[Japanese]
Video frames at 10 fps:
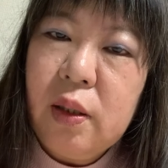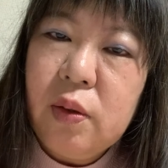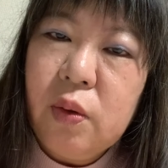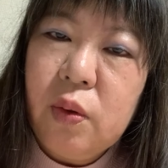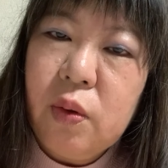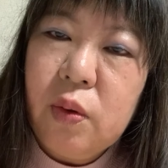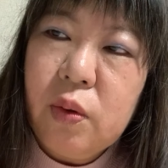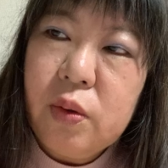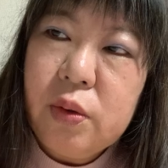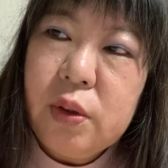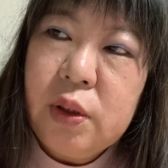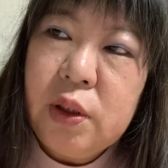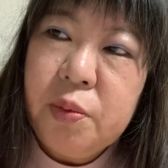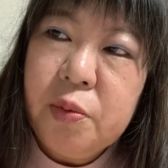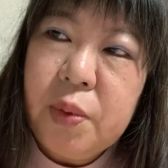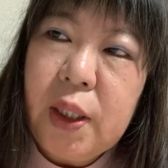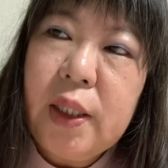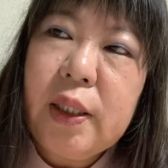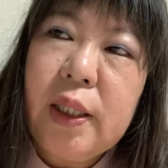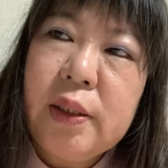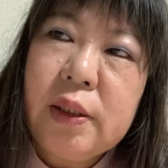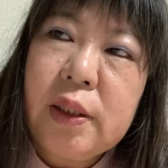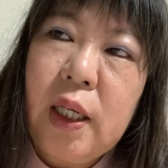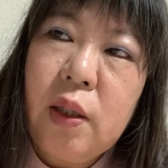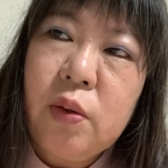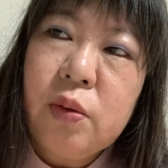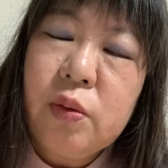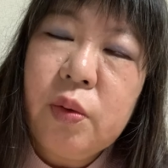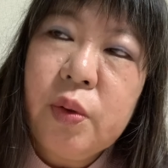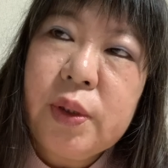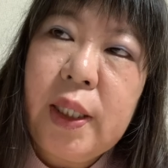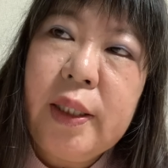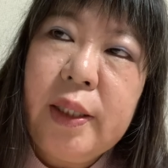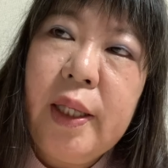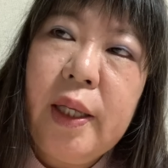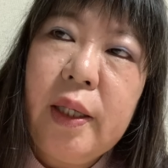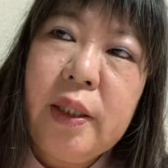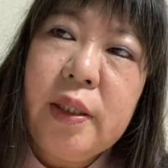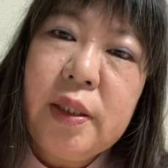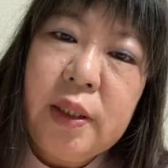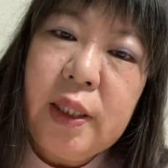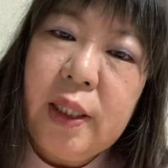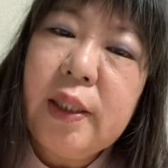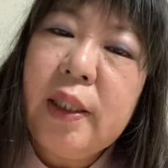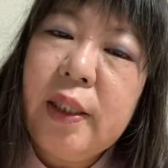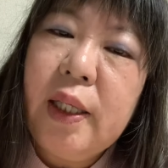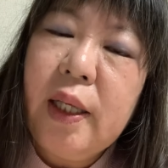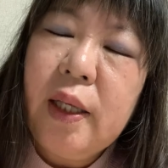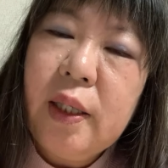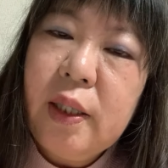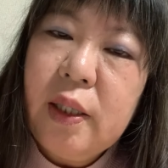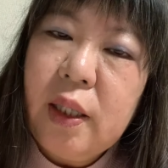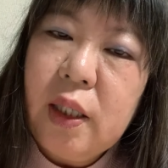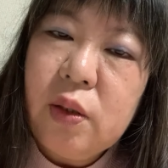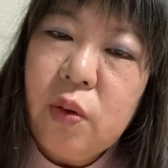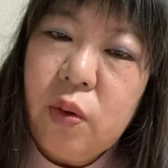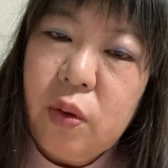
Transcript: あの自分ばかりが時間を割いて必死にならないで、あの、